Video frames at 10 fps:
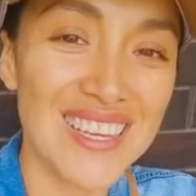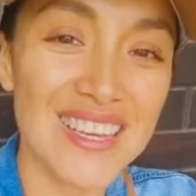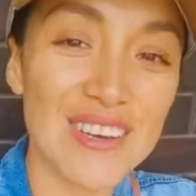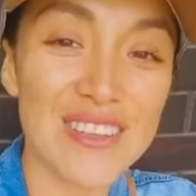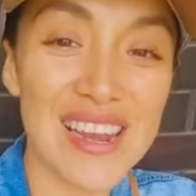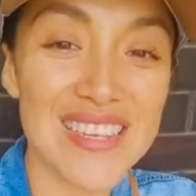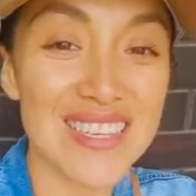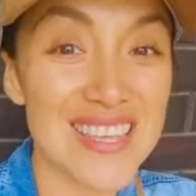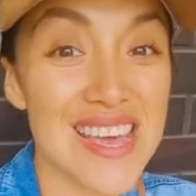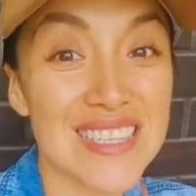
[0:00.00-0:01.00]
y contarles
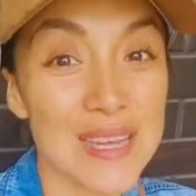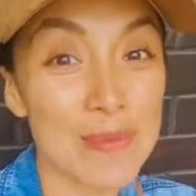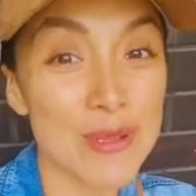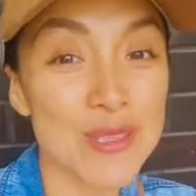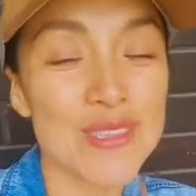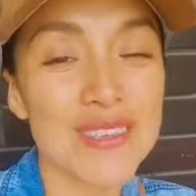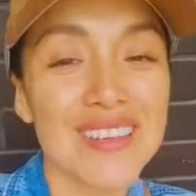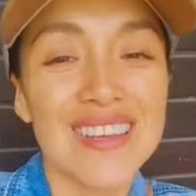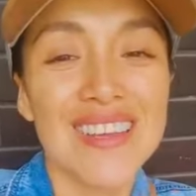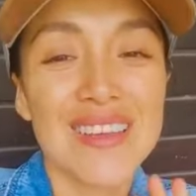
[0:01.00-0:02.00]
que ya estamos
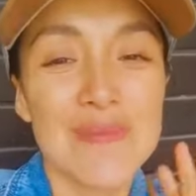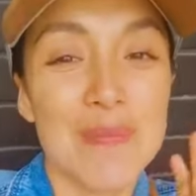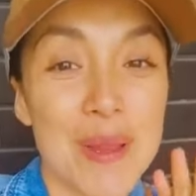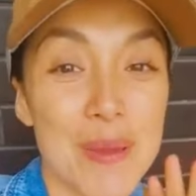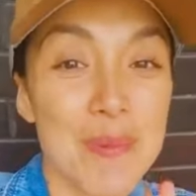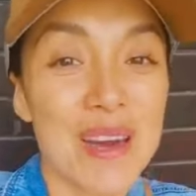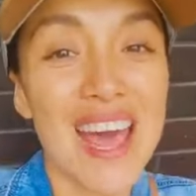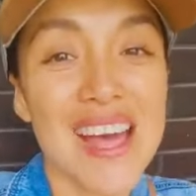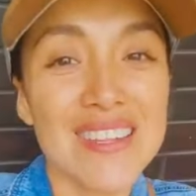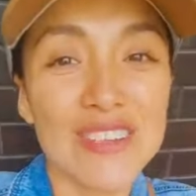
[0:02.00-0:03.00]

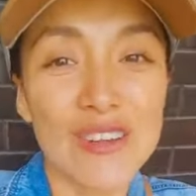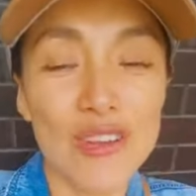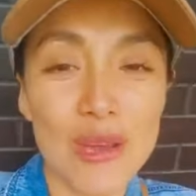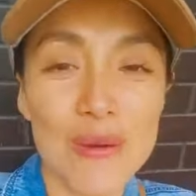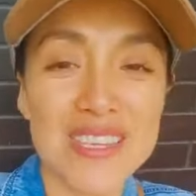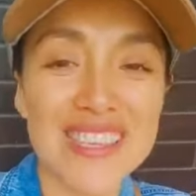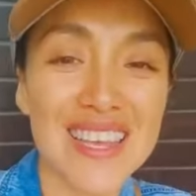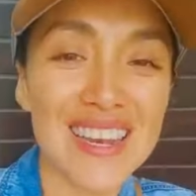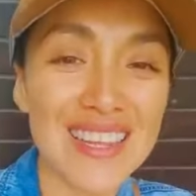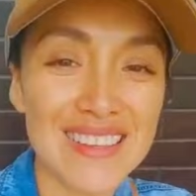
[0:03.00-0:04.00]
preparando lo que va a
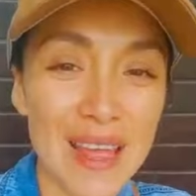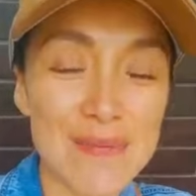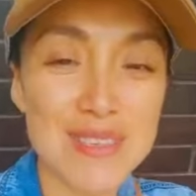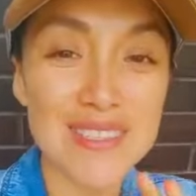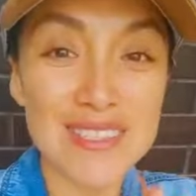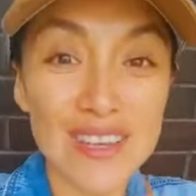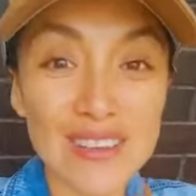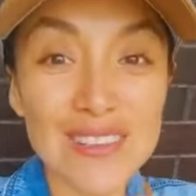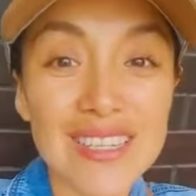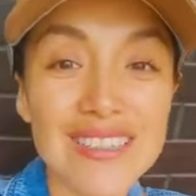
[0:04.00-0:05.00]
ser la
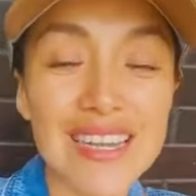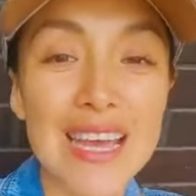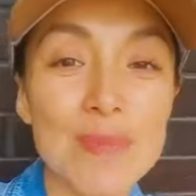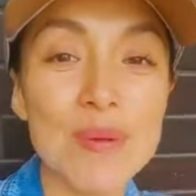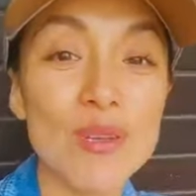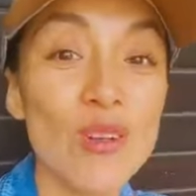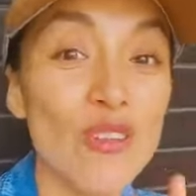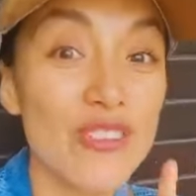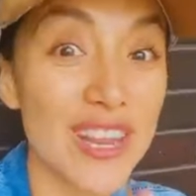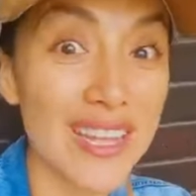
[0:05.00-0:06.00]
transmisión del
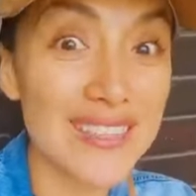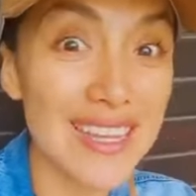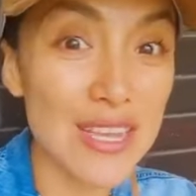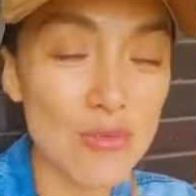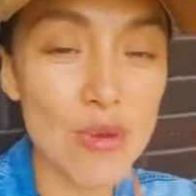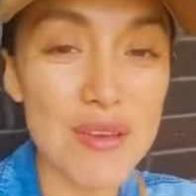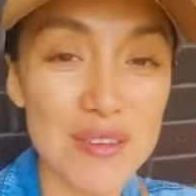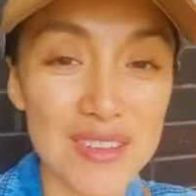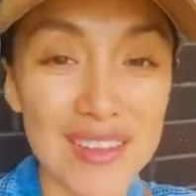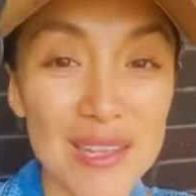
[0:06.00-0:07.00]
capítulo
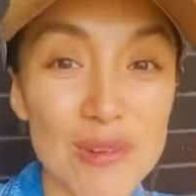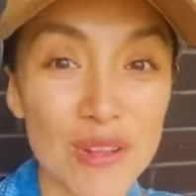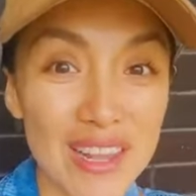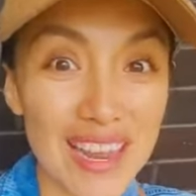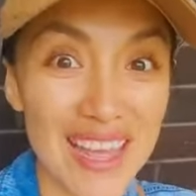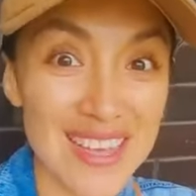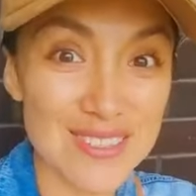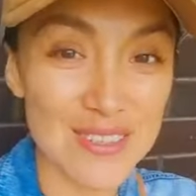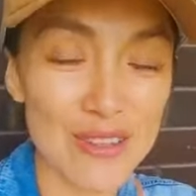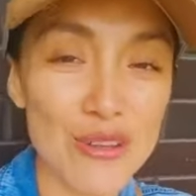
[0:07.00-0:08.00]
39 del libro del
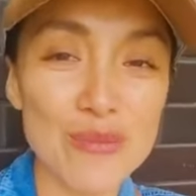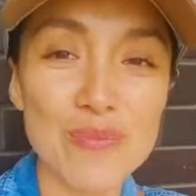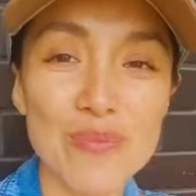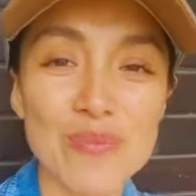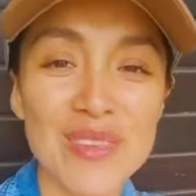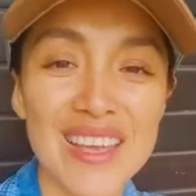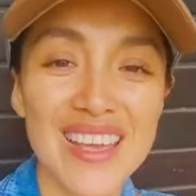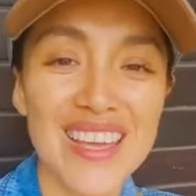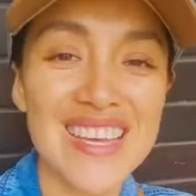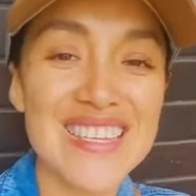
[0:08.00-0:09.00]
Éxodo.
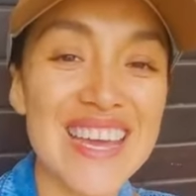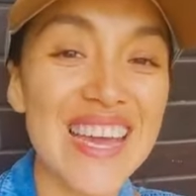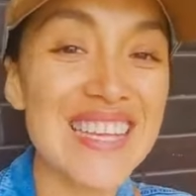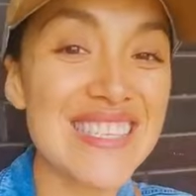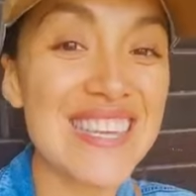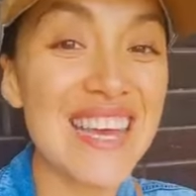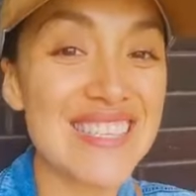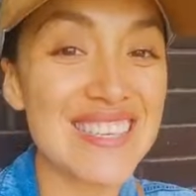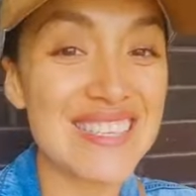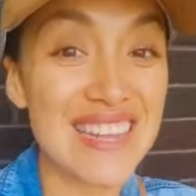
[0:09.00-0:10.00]
Ya casi,
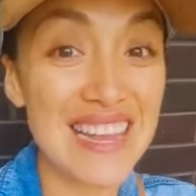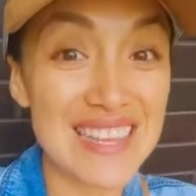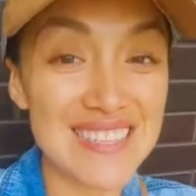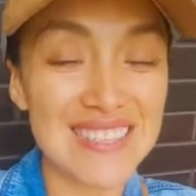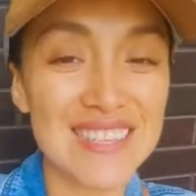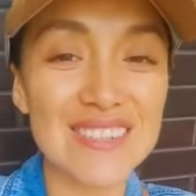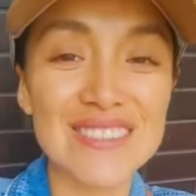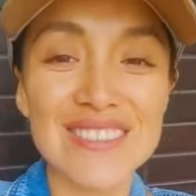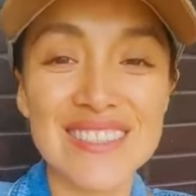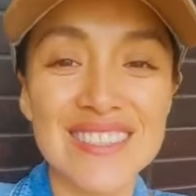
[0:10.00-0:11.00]
casi está listo.